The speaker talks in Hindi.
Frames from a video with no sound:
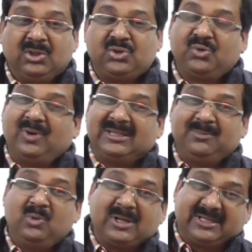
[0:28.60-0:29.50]
तो शुरुआत
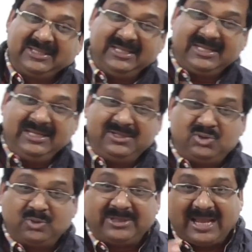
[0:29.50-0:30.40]
हम लोग करते हैं कि
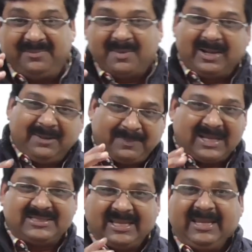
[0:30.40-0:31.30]
जो टाइम हमारे
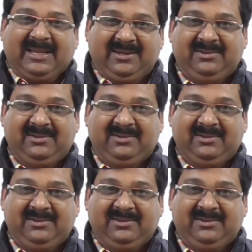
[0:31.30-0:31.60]
पास है